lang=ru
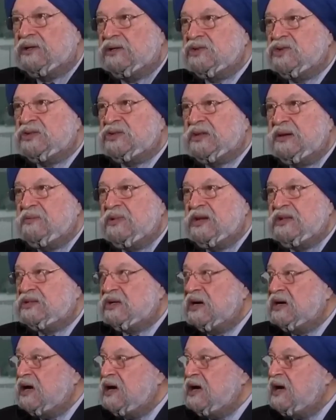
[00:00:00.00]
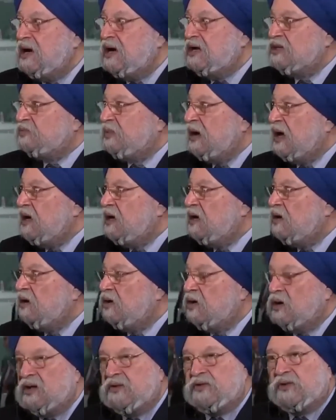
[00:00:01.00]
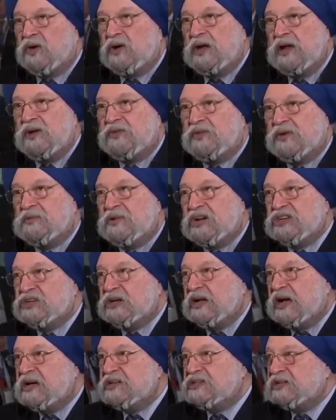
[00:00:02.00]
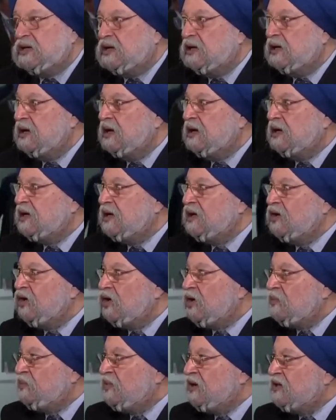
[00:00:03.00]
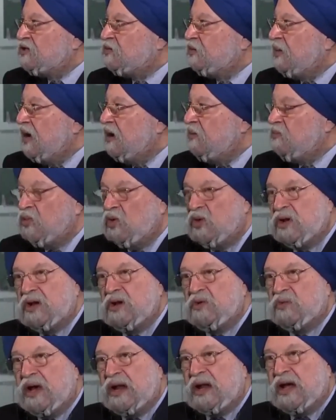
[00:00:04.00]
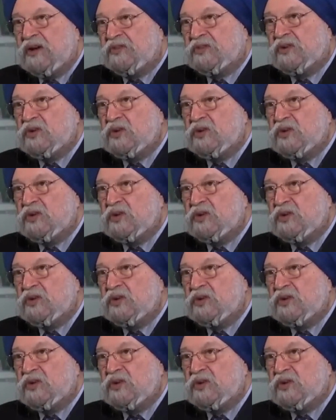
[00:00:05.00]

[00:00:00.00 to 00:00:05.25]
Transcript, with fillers: Здравствуйте, уважаемые зрители! Министр нефти Индии Харди Пури заявил,